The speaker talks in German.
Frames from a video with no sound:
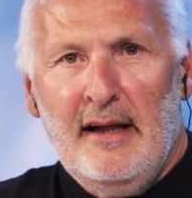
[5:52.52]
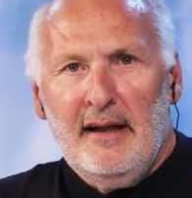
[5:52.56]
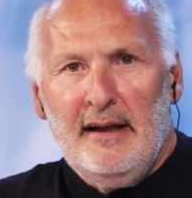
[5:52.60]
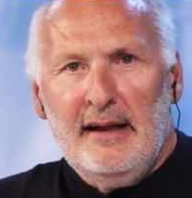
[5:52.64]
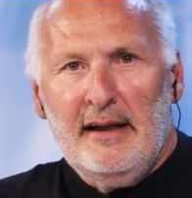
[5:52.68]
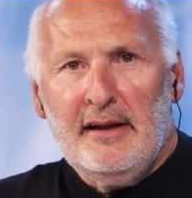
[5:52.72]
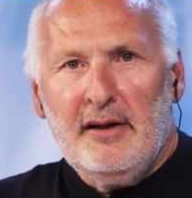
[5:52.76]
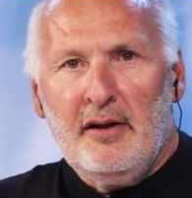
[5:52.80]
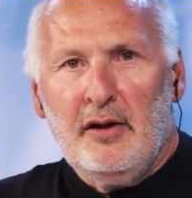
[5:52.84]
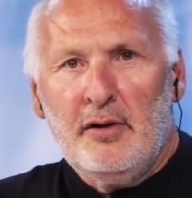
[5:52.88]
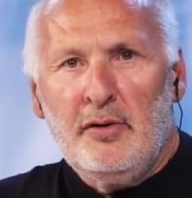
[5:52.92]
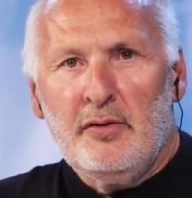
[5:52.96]

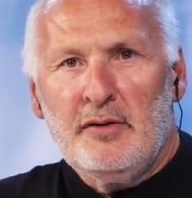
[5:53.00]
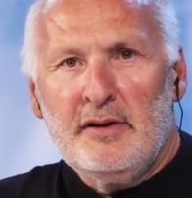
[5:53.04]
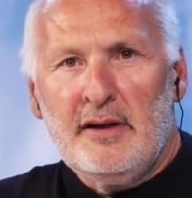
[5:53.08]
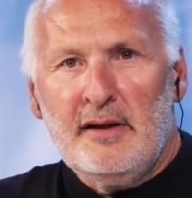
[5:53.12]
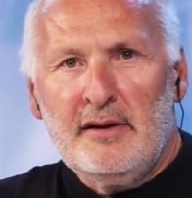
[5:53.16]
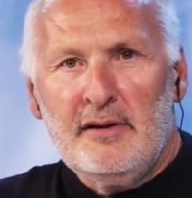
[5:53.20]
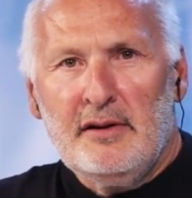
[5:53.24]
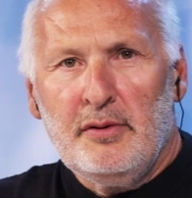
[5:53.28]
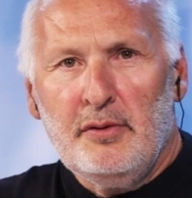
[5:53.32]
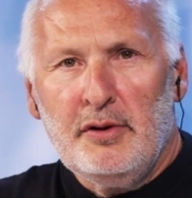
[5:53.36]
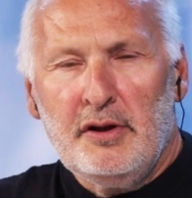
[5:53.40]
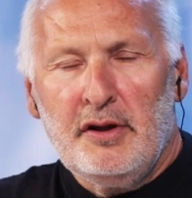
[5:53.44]
Ich kann
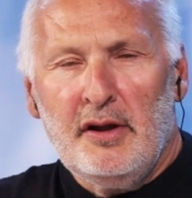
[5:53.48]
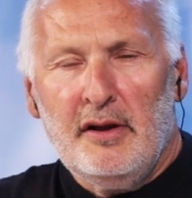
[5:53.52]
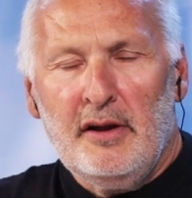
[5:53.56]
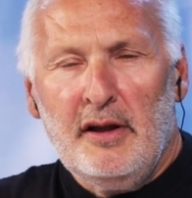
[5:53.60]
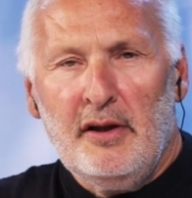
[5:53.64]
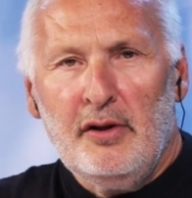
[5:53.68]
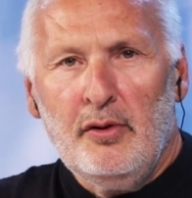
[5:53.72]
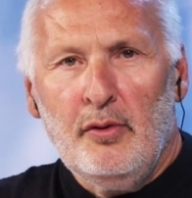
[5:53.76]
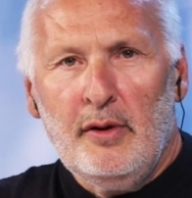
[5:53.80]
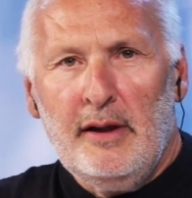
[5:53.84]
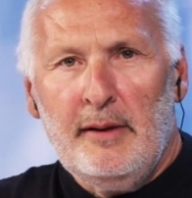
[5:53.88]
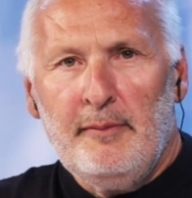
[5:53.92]
unseren
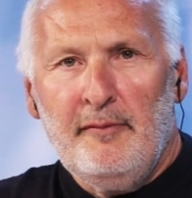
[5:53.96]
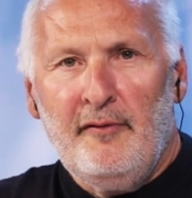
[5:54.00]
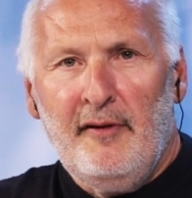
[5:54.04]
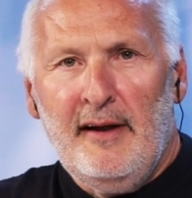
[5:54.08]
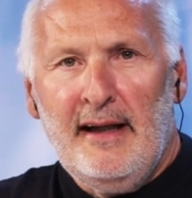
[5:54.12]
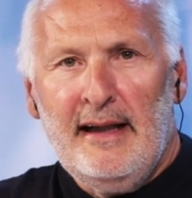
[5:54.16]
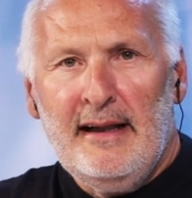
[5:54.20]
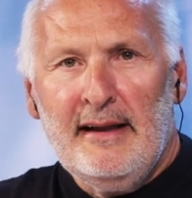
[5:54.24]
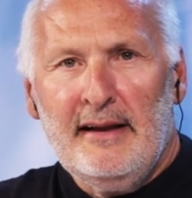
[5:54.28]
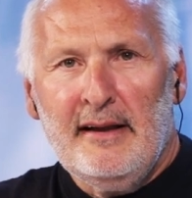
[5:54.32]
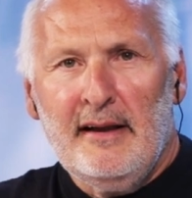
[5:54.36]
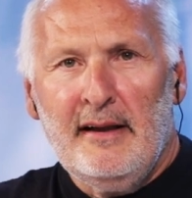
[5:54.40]
Zuschauern nur
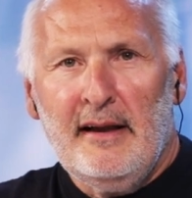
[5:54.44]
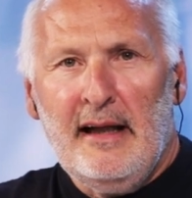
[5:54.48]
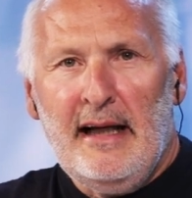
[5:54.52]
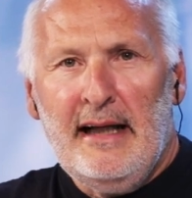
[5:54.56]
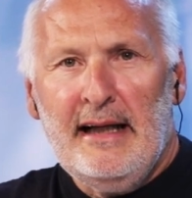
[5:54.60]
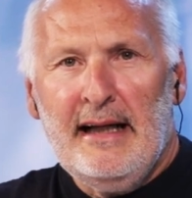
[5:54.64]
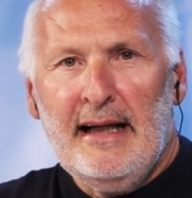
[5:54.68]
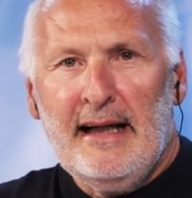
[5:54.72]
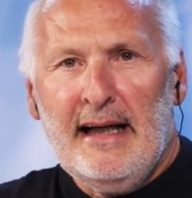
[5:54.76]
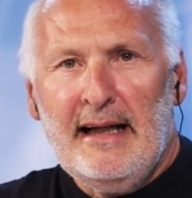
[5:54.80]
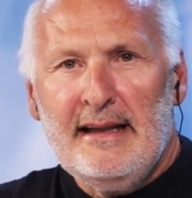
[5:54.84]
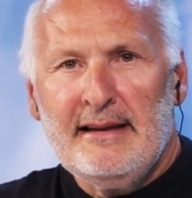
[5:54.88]
empfehlen,
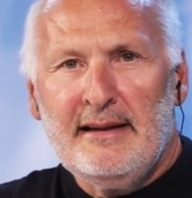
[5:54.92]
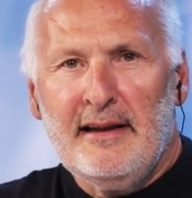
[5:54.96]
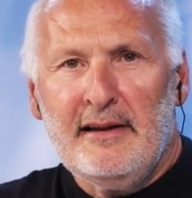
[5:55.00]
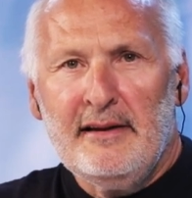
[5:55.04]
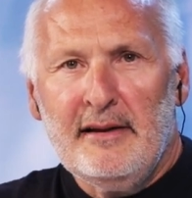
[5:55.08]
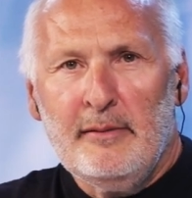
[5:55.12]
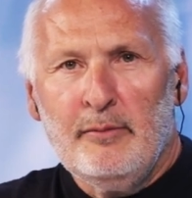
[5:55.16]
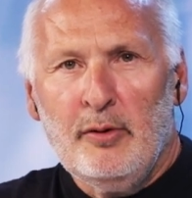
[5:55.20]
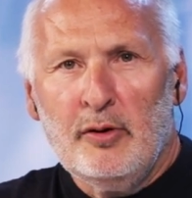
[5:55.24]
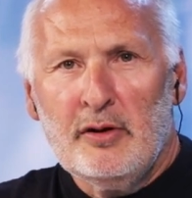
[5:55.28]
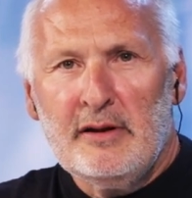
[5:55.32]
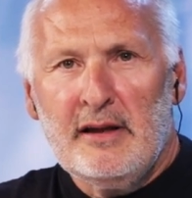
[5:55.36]
eine Reise an
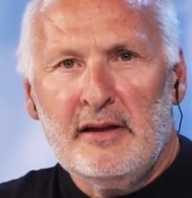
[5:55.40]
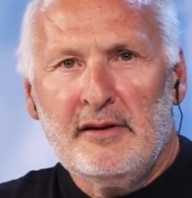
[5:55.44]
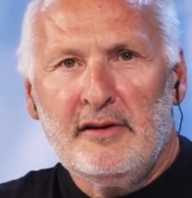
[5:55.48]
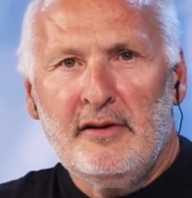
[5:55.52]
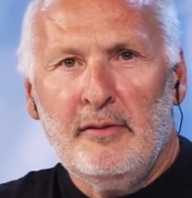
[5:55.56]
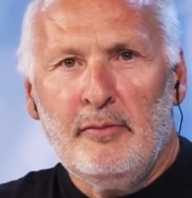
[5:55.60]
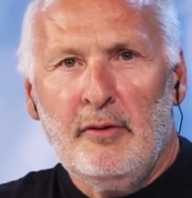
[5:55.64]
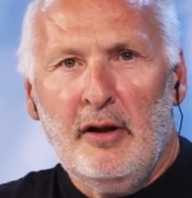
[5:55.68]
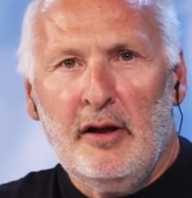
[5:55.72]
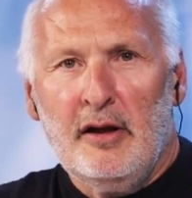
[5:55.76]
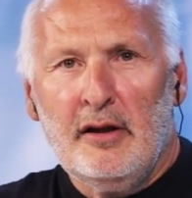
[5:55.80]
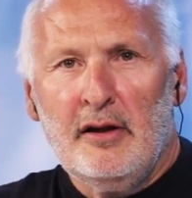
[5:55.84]
die Mosel
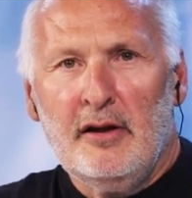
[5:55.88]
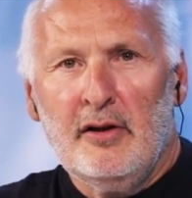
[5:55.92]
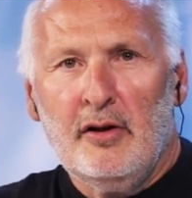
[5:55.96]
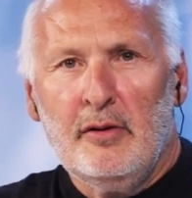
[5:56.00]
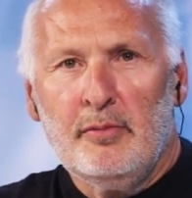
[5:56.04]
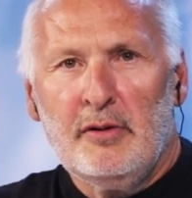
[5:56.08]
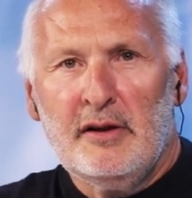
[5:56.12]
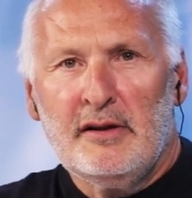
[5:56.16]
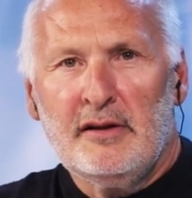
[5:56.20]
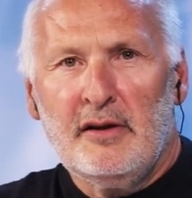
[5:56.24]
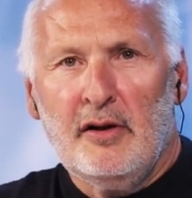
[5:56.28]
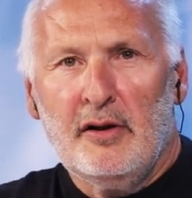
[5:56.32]
zu machen,
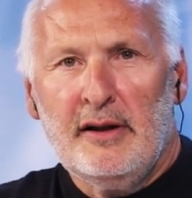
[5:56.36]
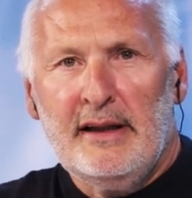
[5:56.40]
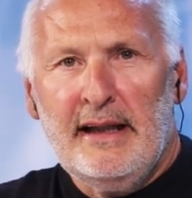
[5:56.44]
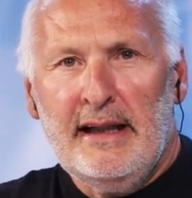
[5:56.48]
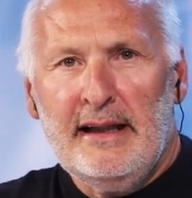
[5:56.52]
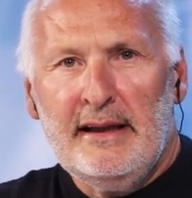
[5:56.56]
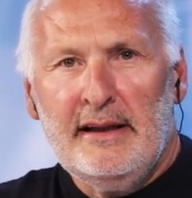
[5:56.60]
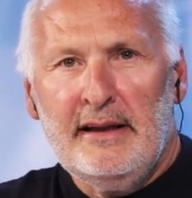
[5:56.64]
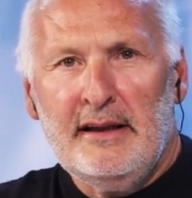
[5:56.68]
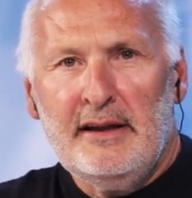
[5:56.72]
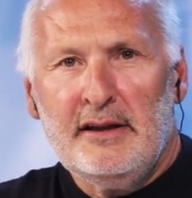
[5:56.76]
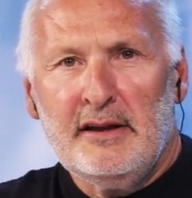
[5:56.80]
um das
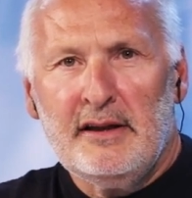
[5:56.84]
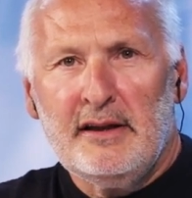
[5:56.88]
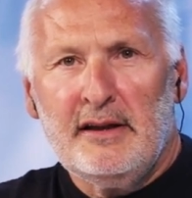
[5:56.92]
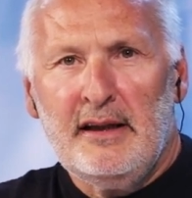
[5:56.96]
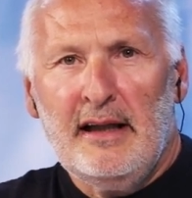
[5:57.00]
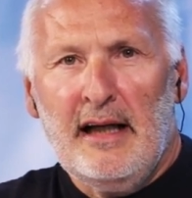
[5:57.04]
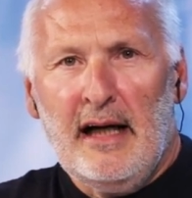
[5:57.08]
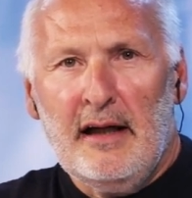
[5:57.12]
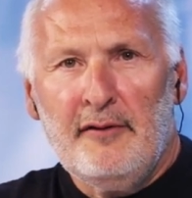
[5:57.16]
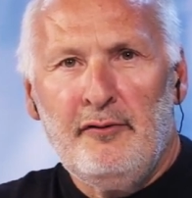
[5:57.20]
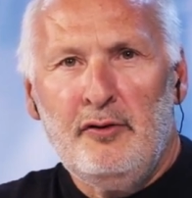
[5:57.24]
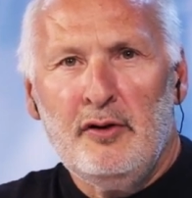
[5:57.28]
authentisch
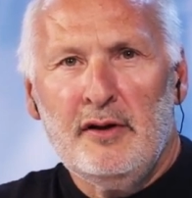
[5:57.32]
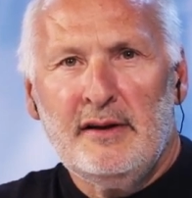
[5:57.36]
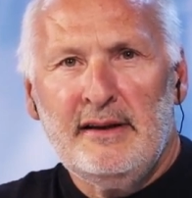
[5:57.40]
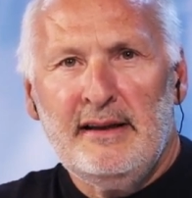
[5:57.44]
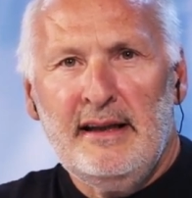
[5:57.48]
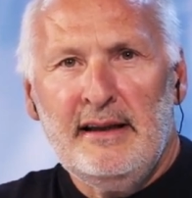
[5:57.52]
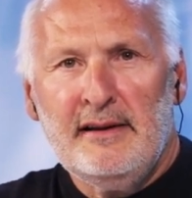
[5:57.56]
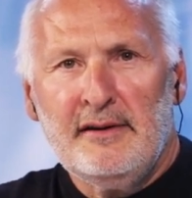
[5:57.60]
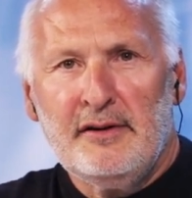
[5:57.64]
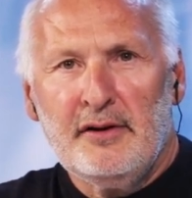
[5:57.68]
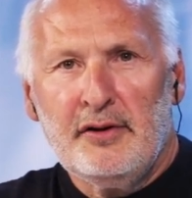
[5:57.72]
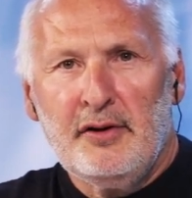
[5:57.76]

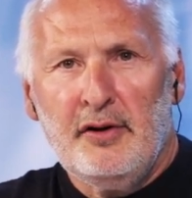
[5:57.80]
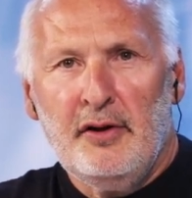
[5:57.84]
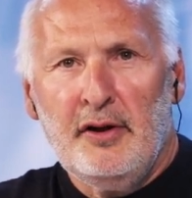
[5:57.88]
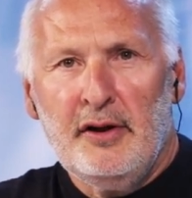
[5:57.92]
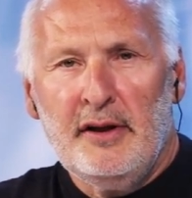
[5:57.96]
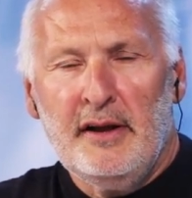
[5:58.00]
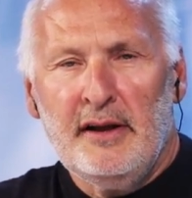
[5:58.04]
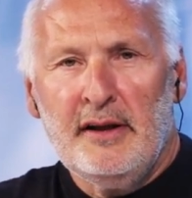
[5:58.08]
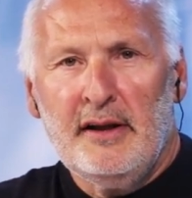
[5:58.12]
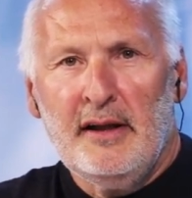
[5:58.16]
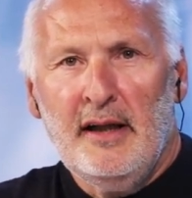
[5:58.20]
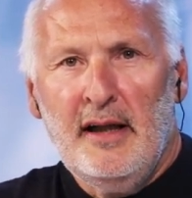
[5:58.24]
nachvollziehen zu
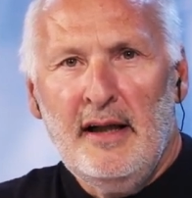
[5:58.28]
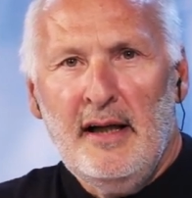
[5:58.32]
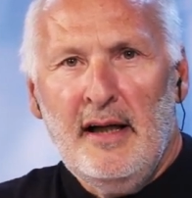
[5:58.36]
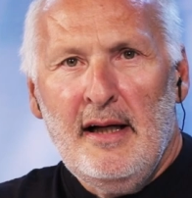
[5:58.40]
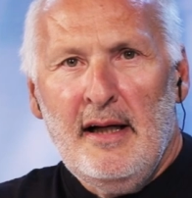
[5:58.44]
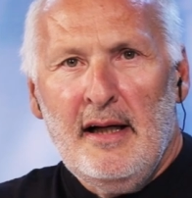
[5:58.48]
können,